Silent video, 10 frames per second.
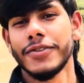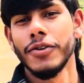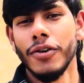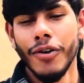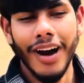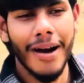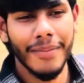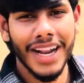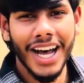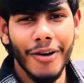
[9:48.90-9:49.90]
তো
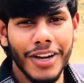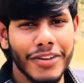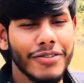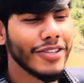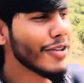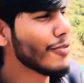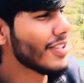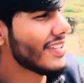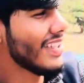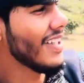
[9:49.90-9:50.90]
আমরা অনেকক্ষণ ধরে
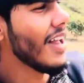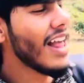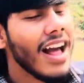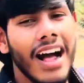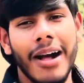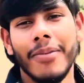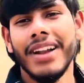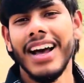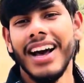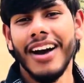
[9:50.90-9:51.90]
ঘুরতেছি আর
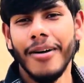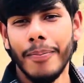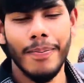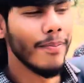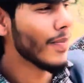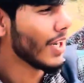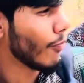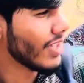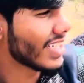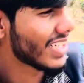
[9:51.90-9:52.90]
আমরা মানে
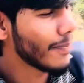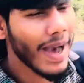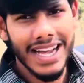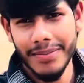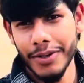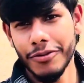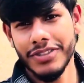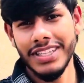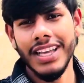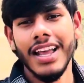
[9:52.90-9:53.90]
অনেকটি পাহাড় আমরা
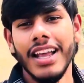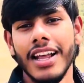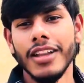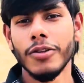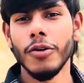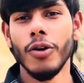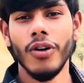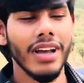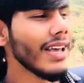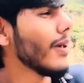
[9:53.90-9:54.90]
ঘুরছি তো
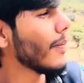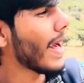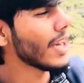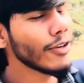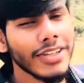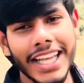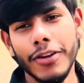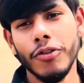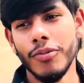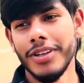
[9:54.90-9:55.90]
এই পাহাড়গুলোতে
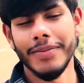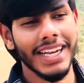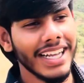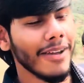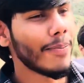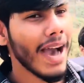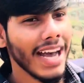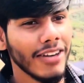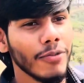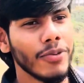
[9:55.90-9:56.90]
এরকমই মানে
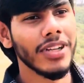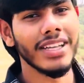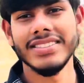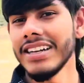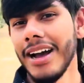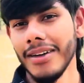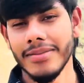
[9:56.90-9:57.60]
পাহাড়ের উপরে চা